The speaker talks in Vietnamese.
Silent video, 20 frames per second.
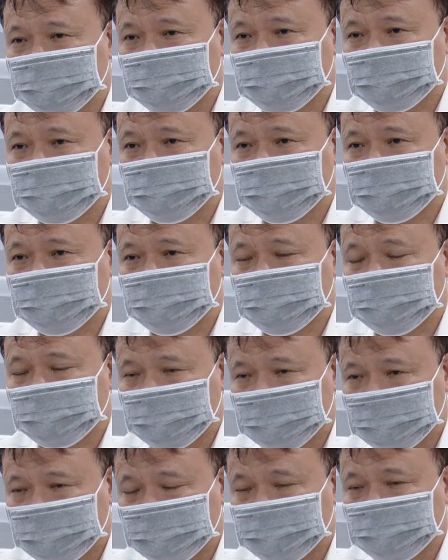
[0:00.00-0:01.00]
chạm chỉ
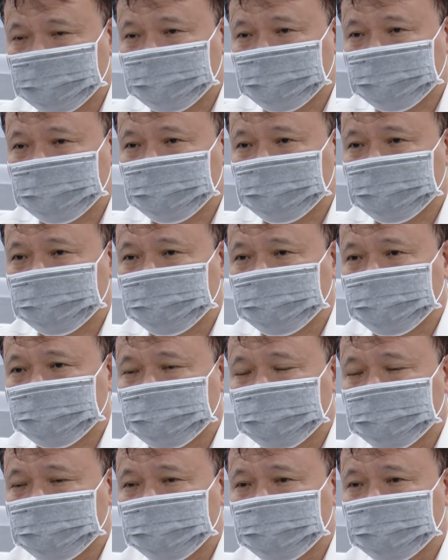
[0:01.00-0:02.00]
cần có mã
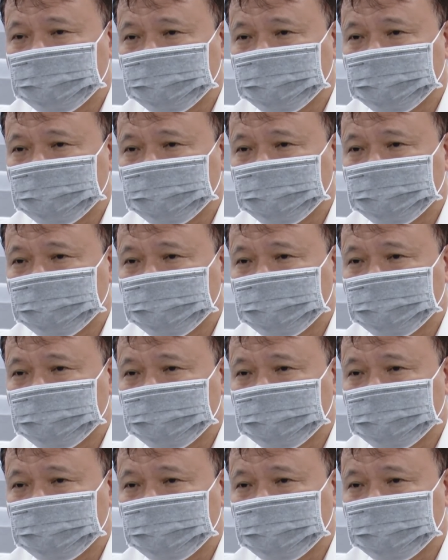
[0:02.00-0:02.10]
QR code